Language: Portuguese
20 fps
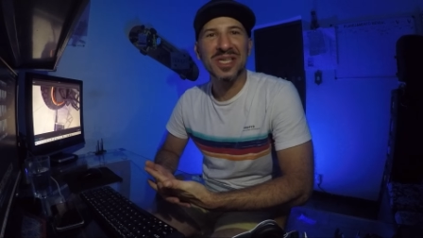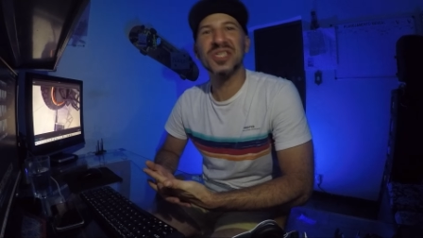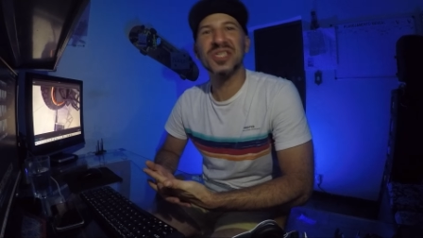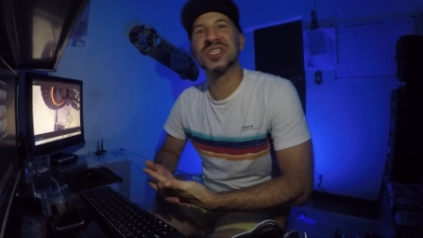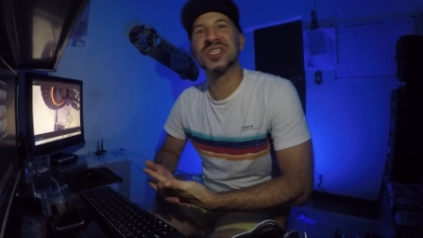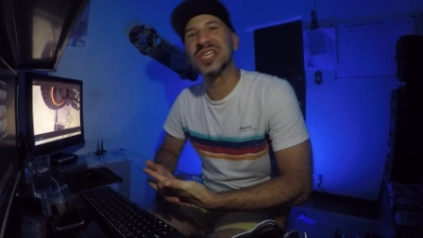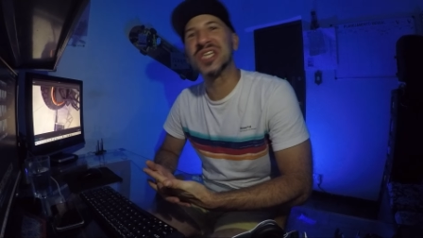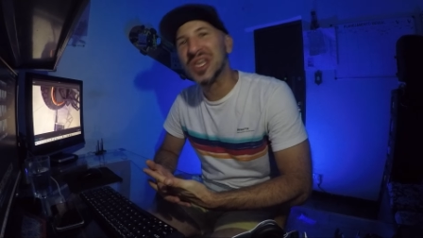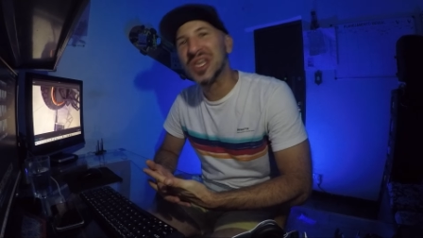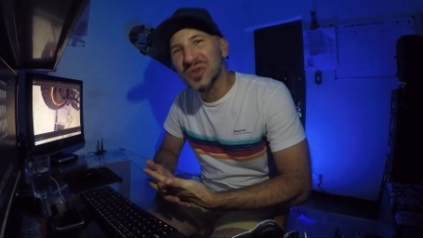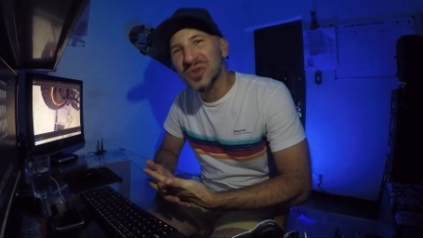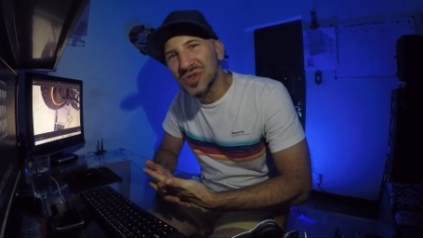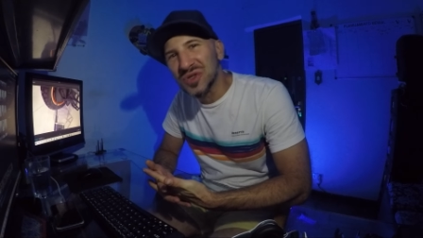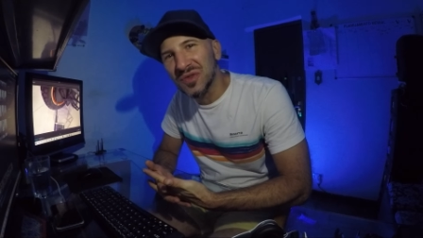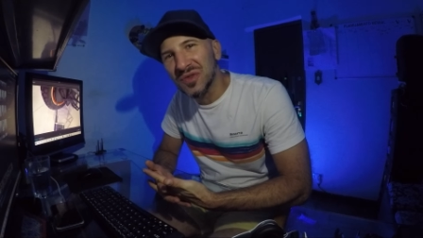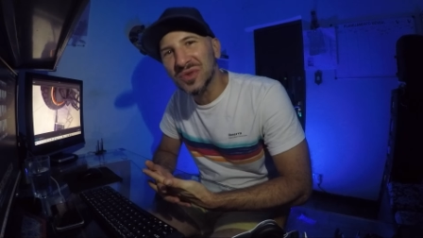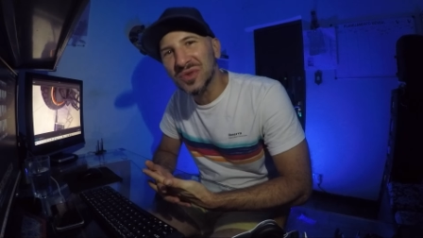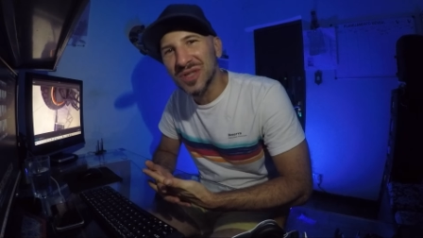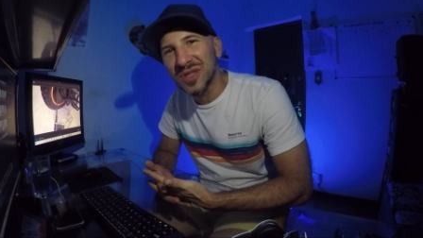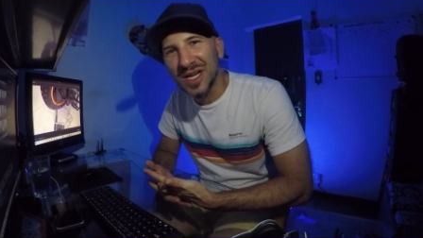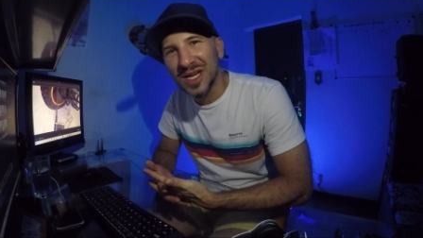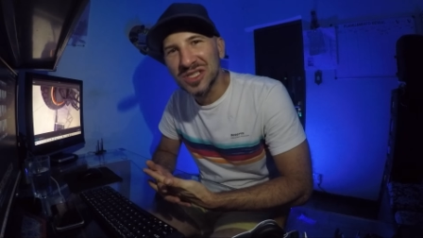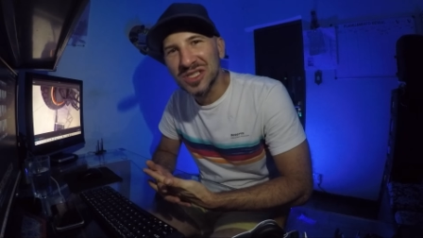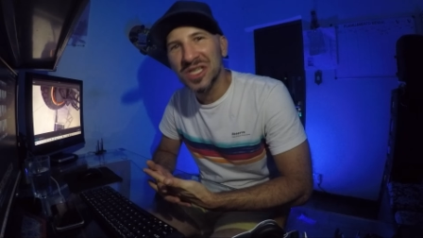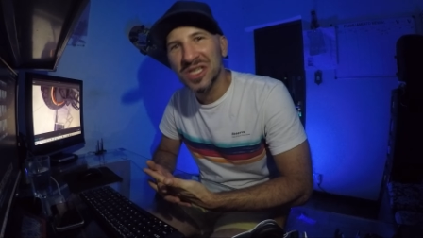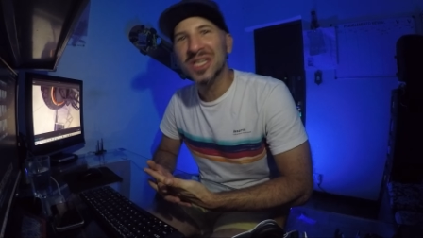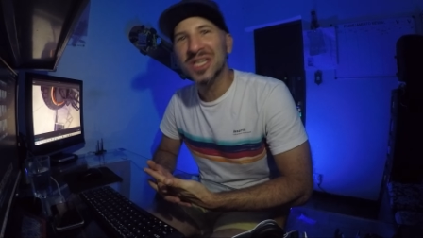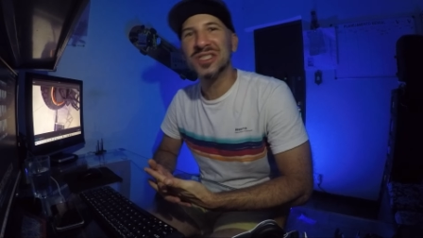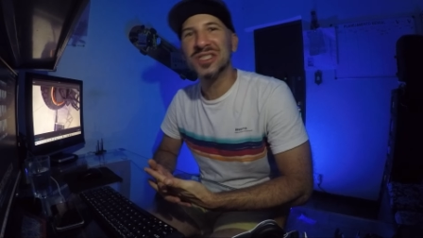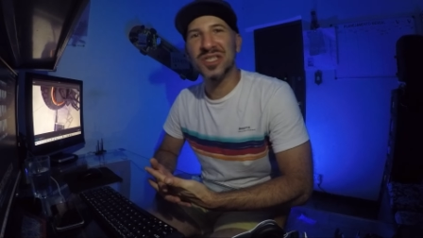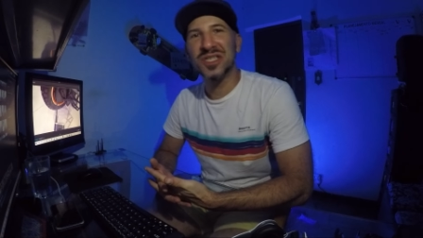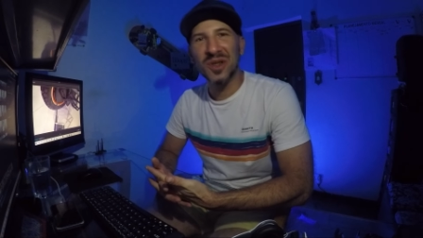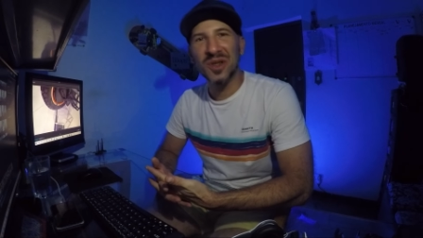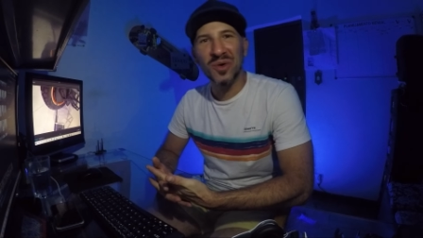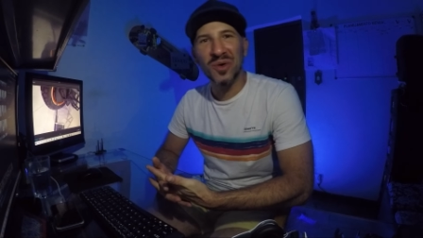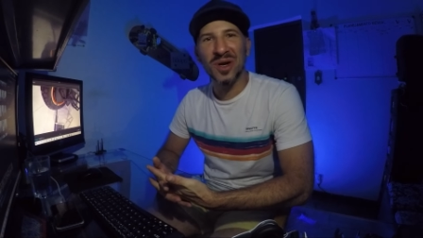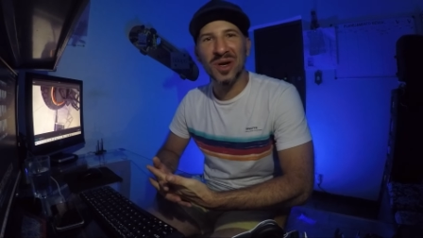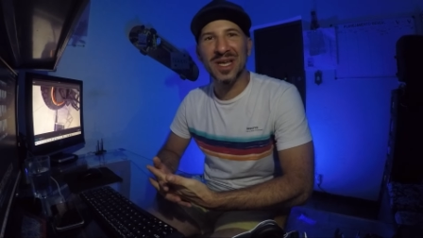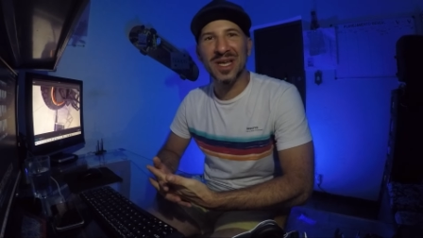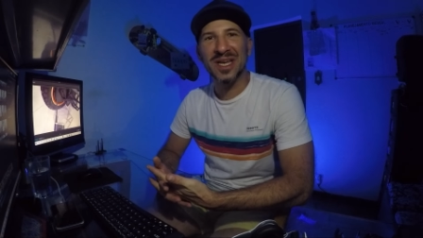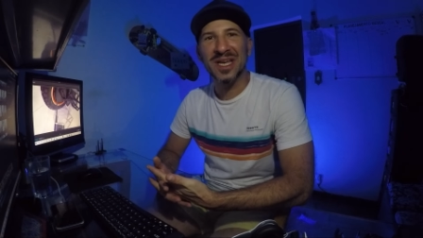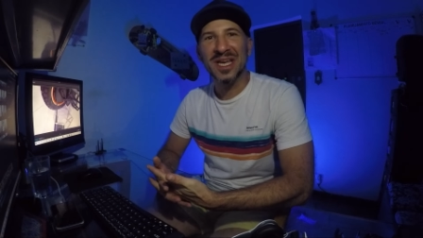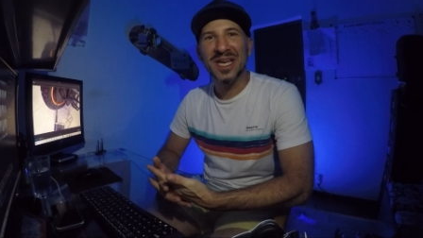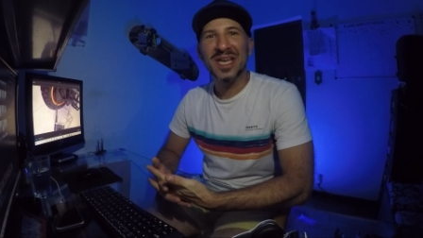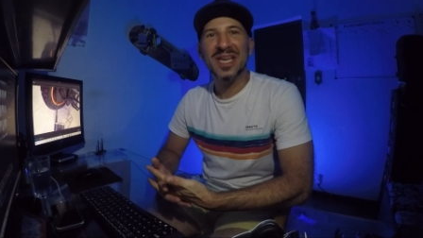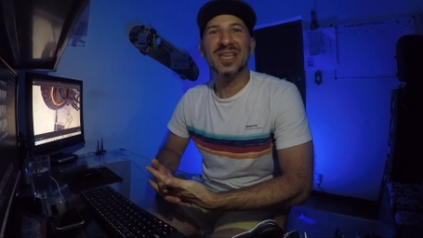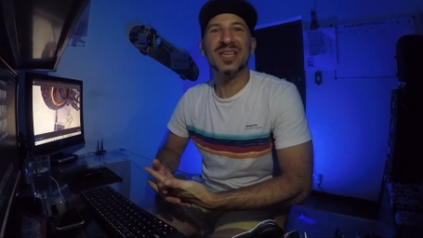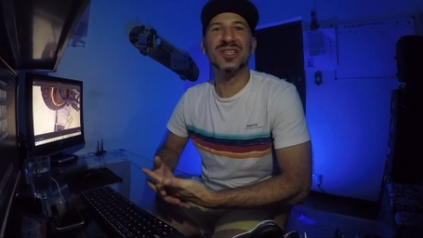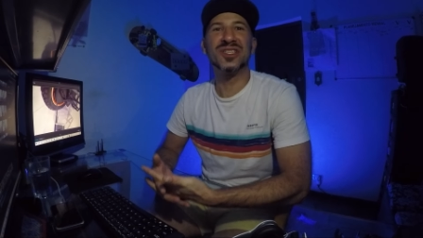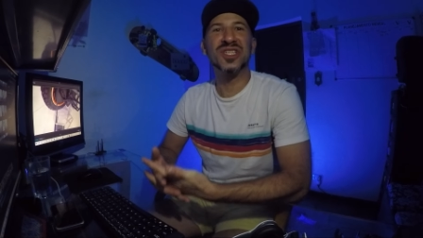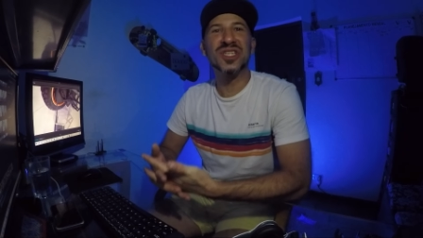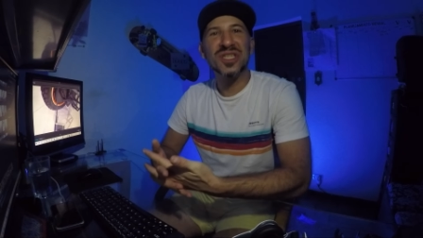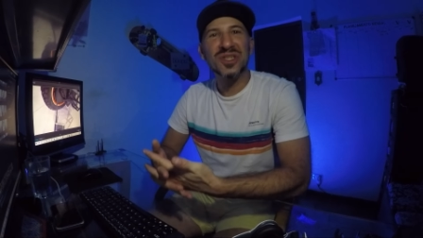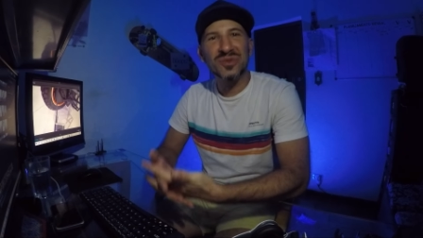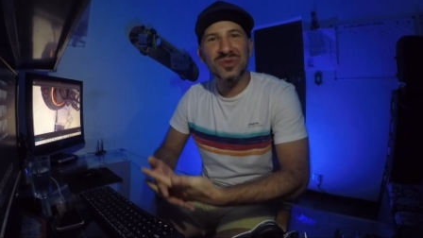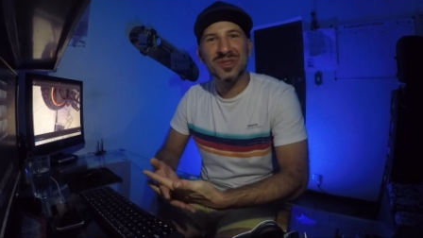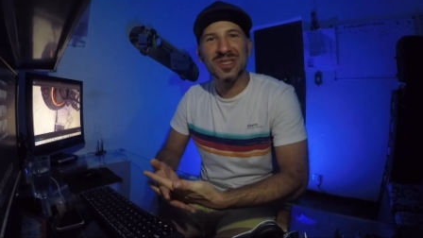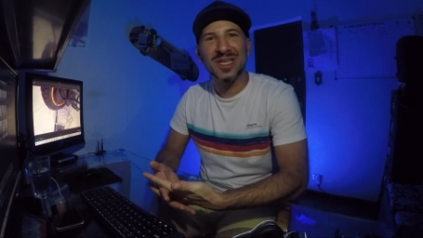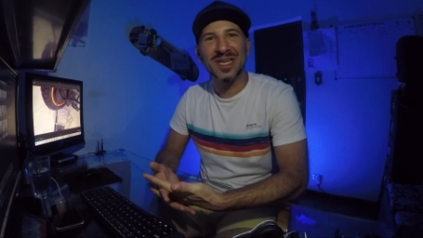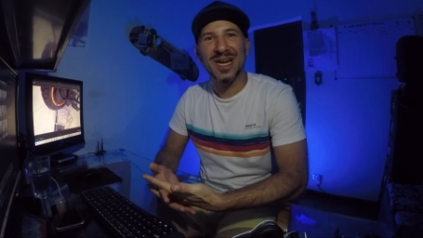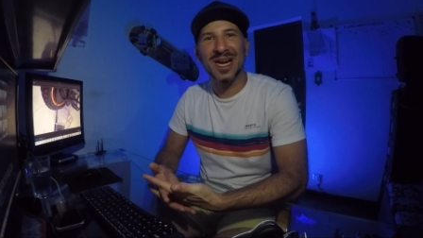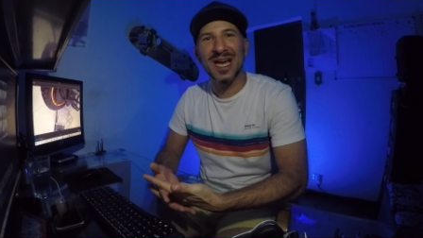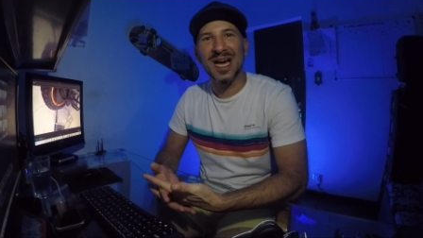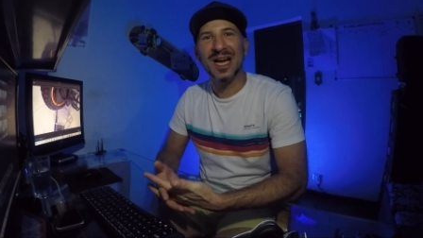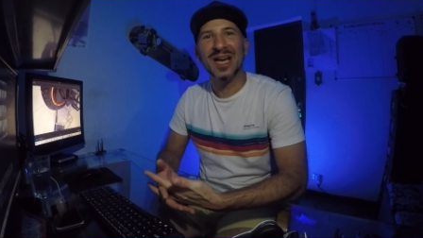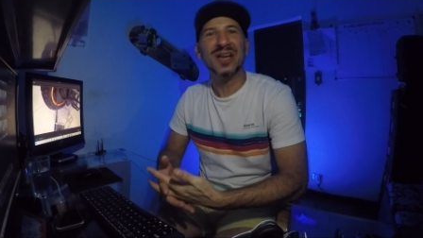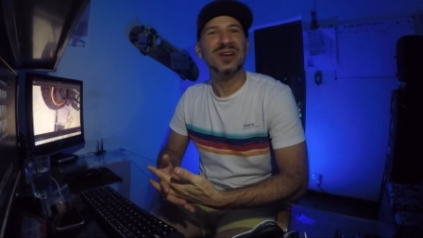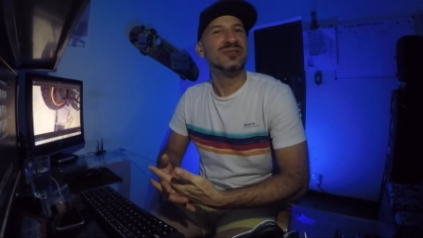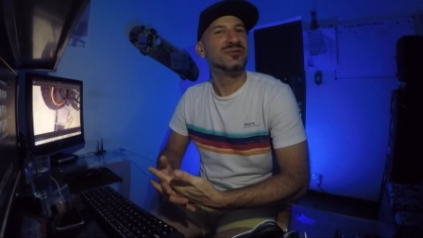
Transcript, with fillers: Cheio de vontade de dar um rolê. E tinha o que lá?